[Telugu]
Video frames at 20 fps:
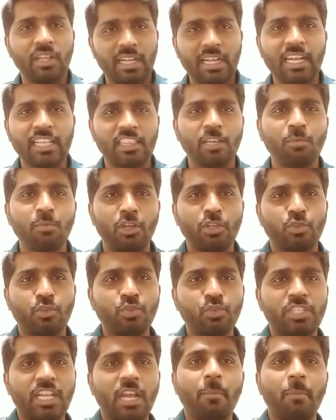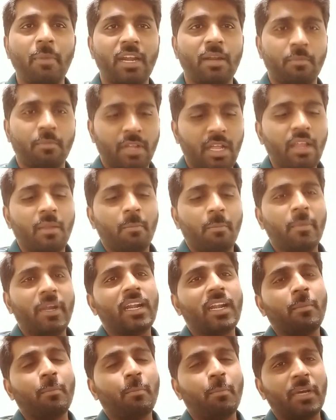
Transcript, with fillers: గతంలో చూసాం మనం మేడం